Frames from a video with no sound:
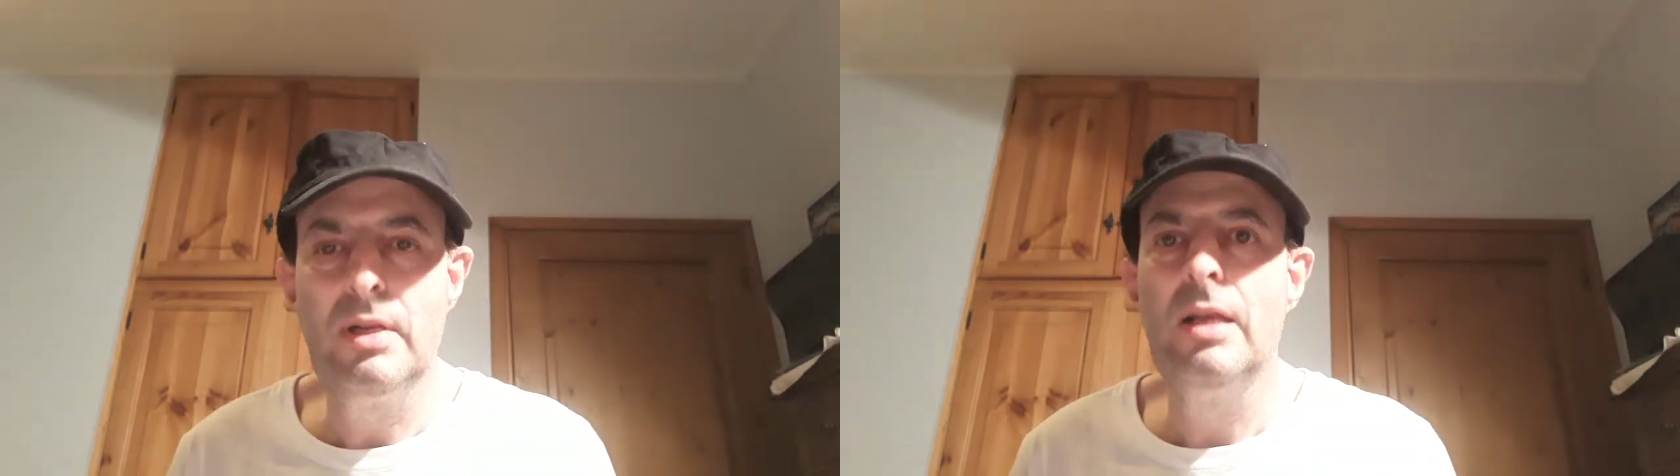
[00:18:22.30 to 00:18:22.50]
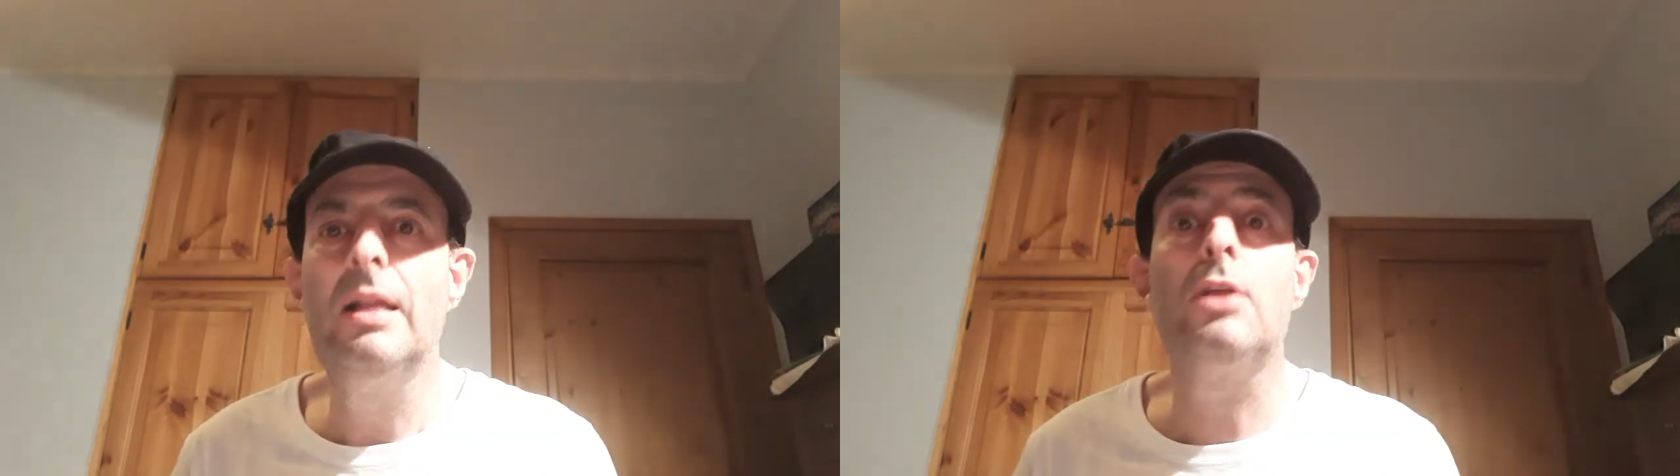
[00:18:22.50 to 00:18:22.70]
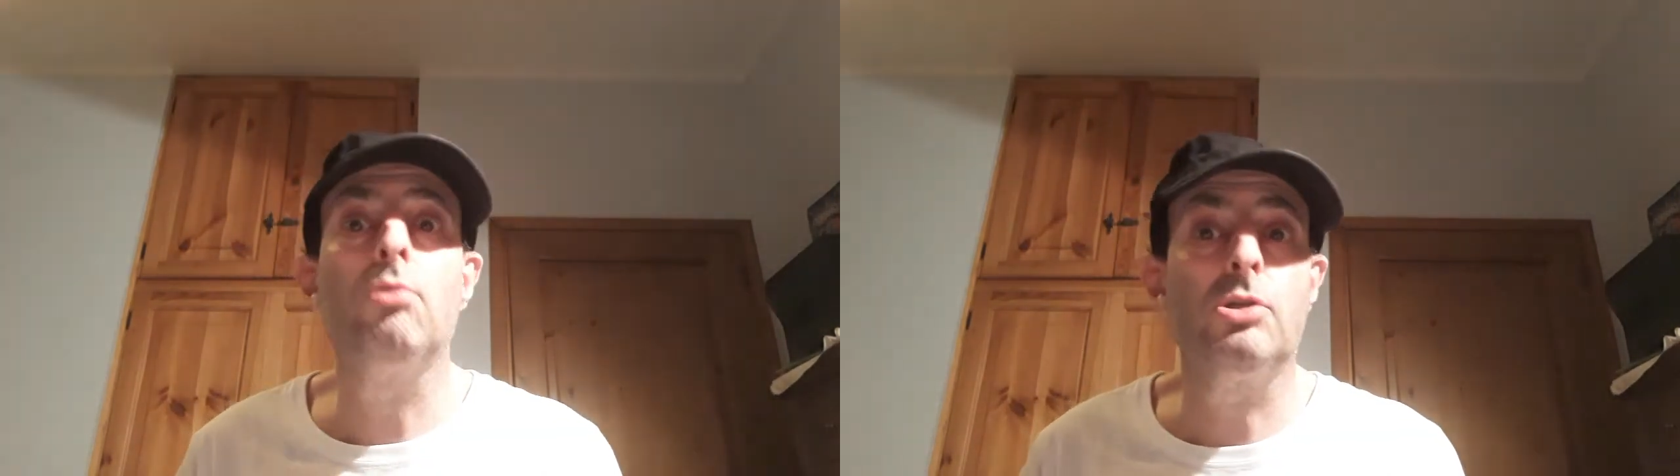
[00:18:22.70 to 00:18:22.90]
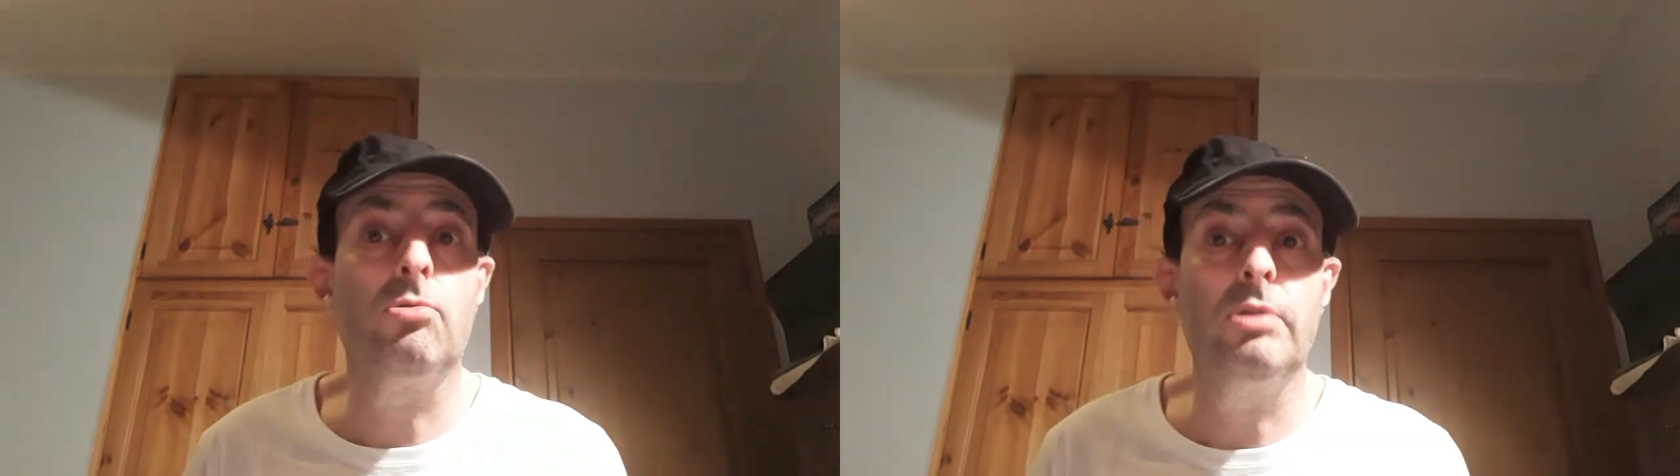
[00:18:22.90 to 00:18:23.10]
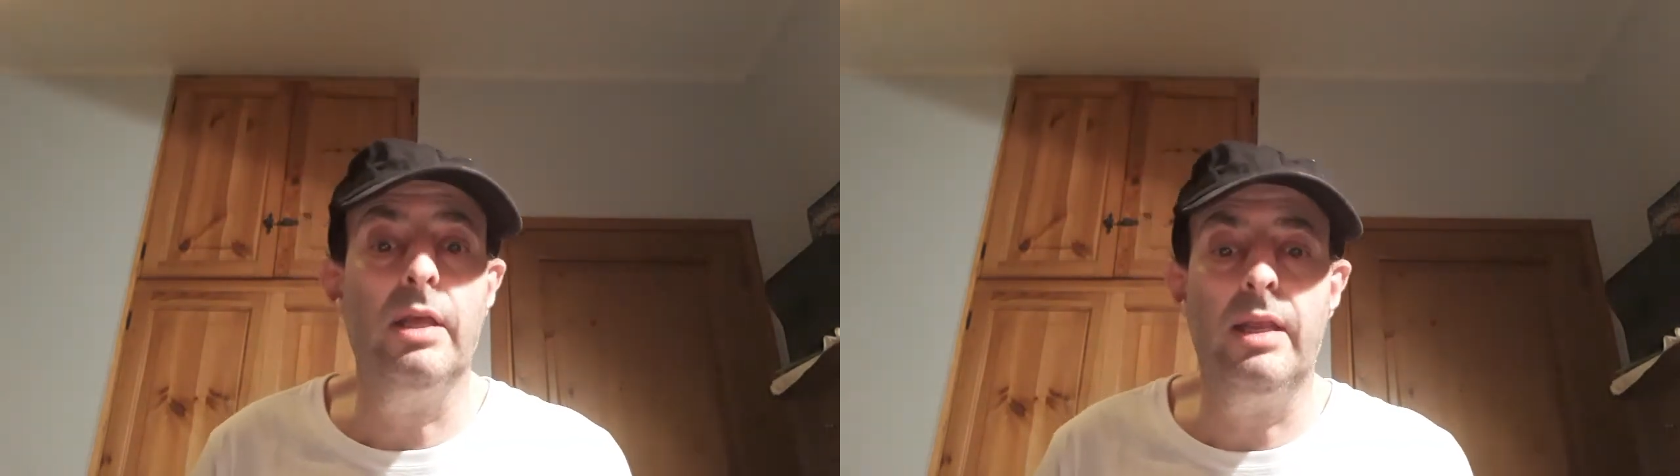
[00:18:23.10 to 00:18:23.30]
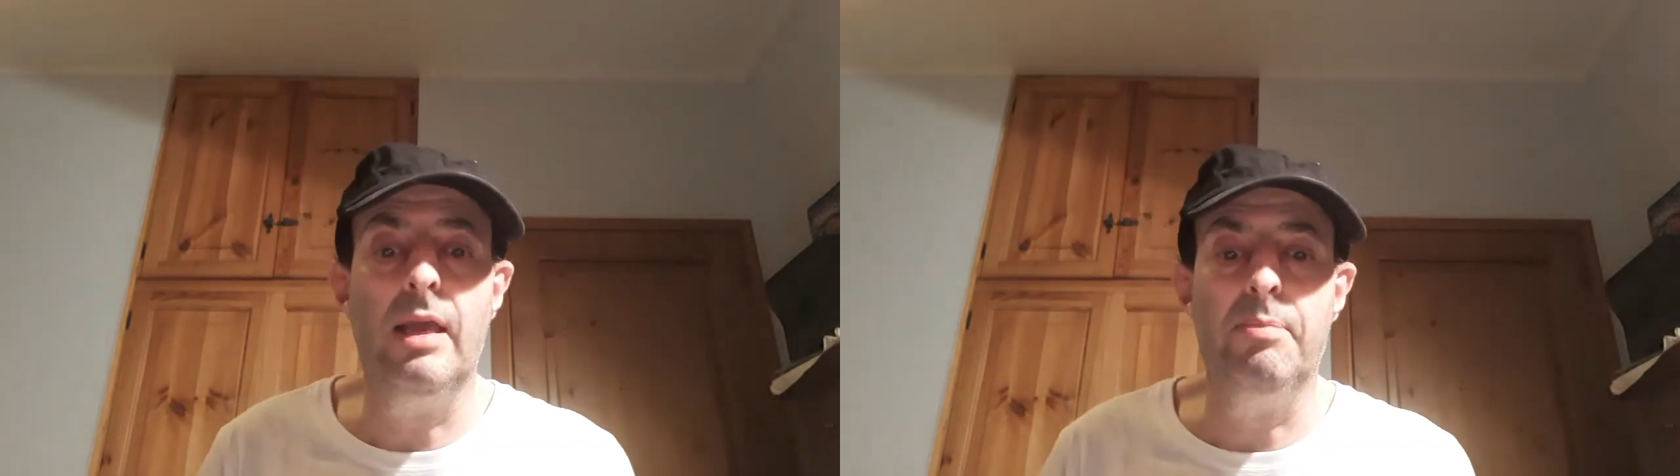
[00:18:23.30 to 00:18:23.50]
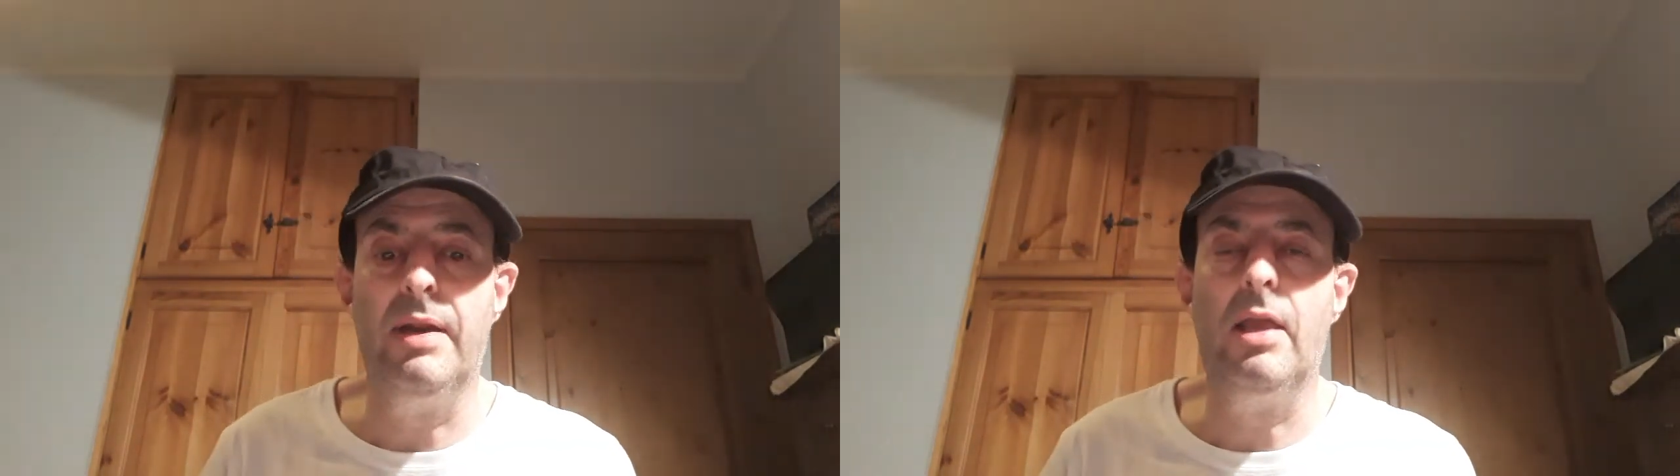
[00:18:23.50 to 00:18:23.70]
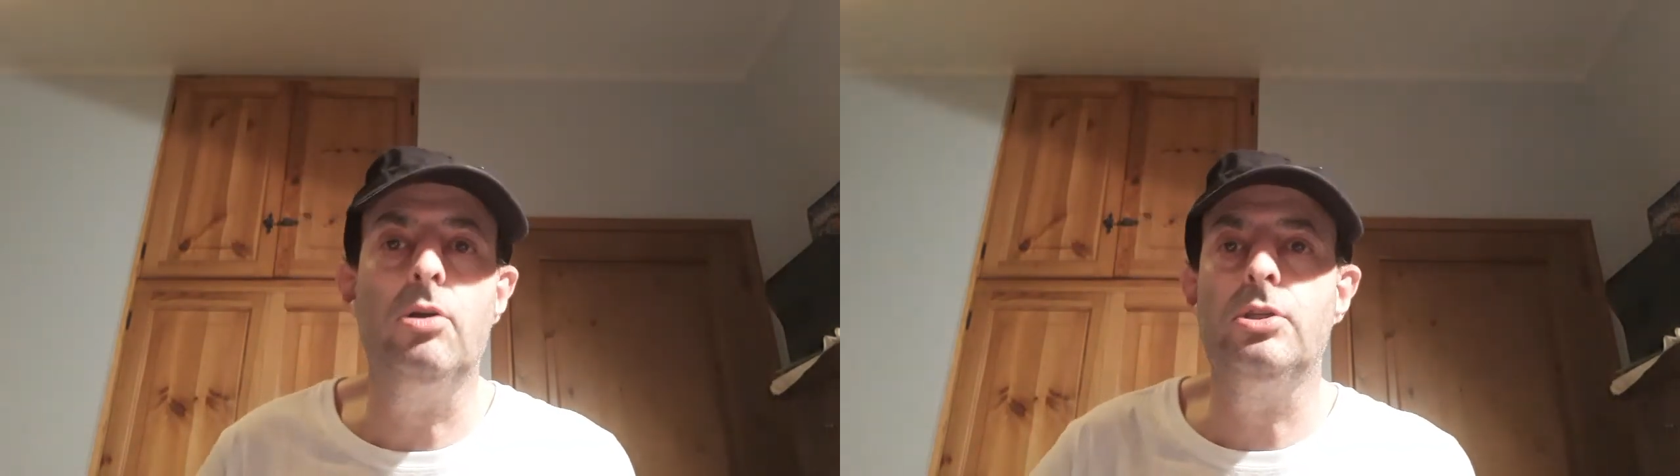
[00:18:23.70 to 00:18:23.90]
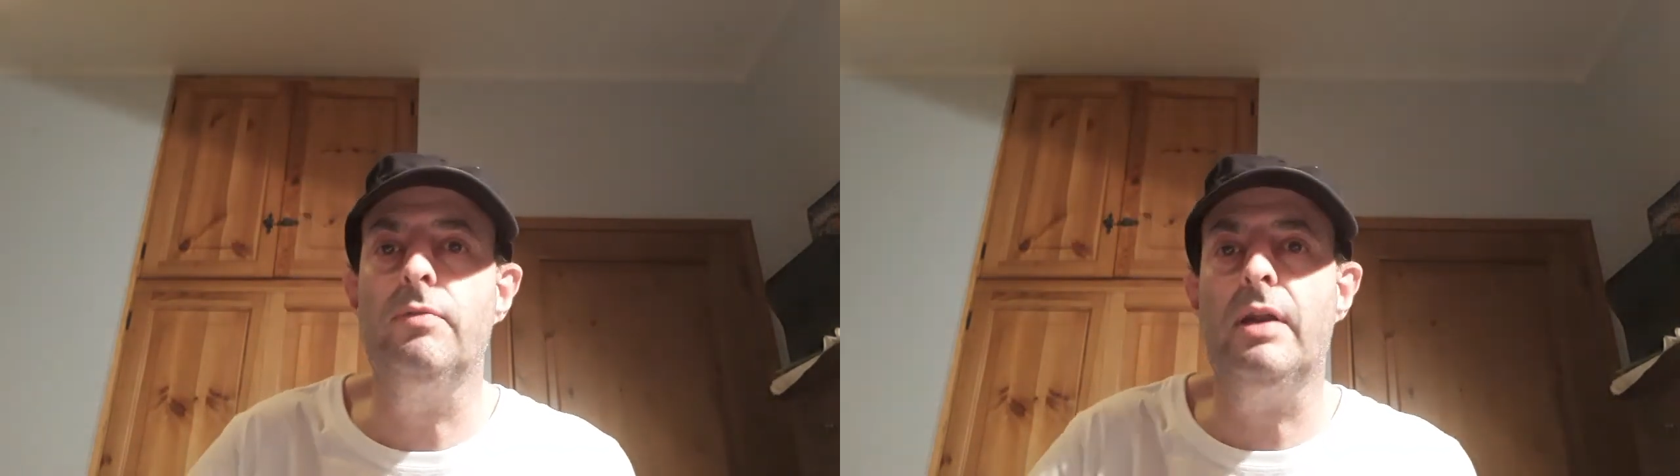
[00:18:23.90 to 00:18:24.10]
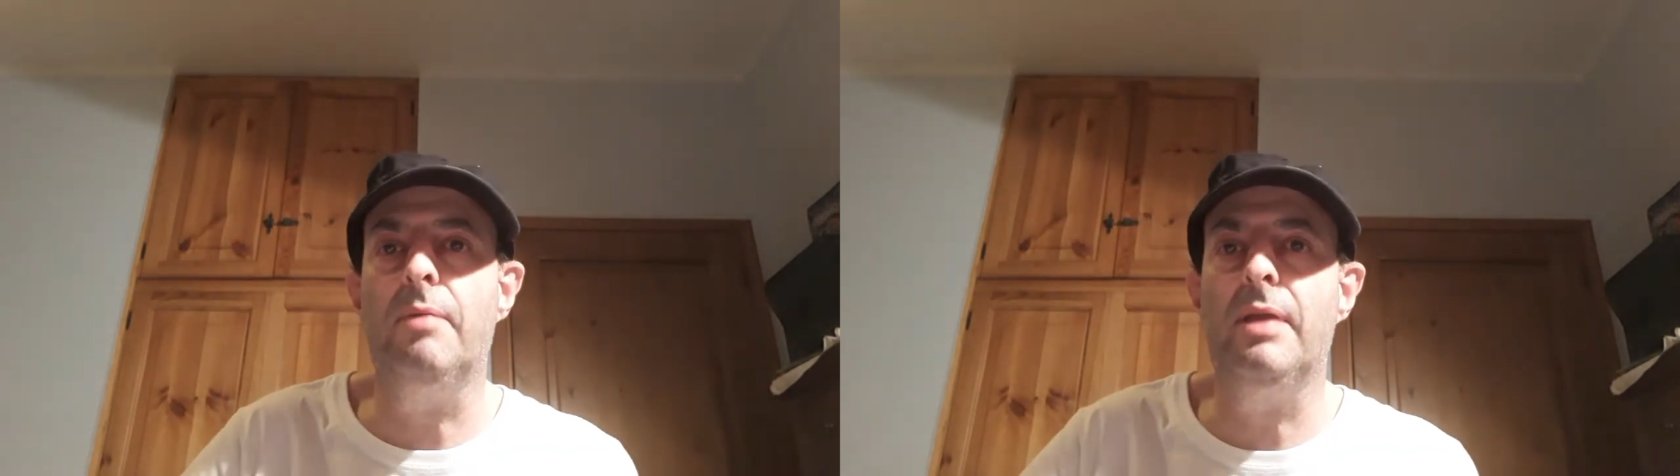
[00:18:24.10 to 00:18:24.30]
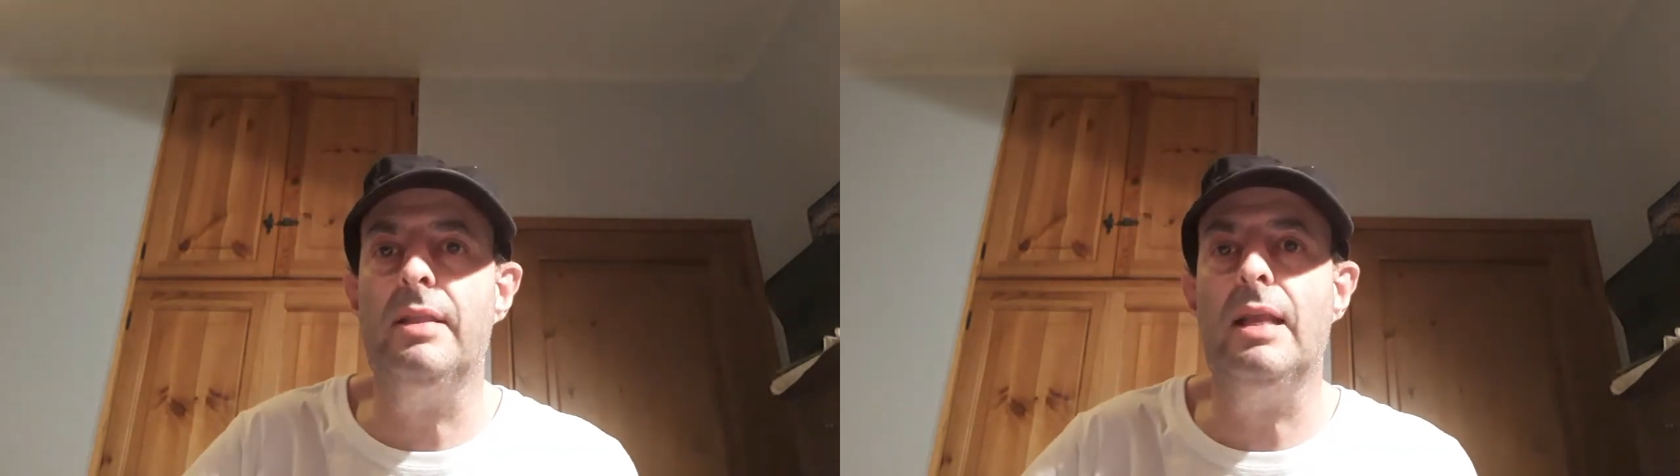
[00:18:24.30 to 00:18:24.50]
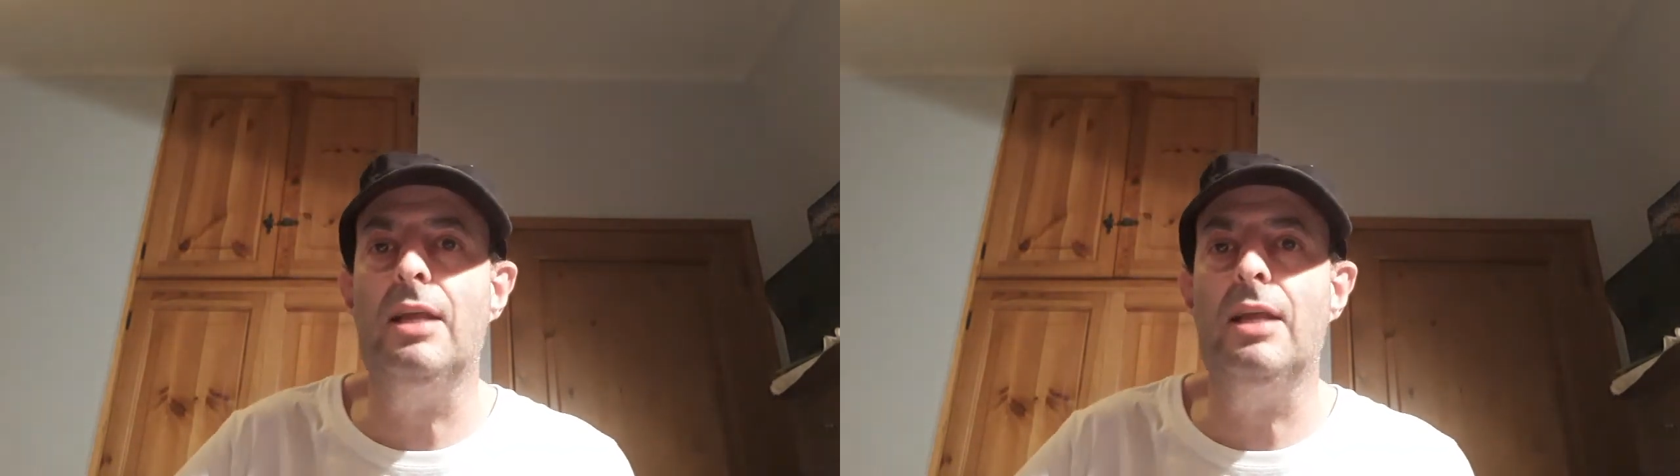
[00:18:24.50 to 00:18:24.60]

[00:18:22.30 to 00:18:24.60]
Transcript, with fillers: la tua scuderia perché oggi veramente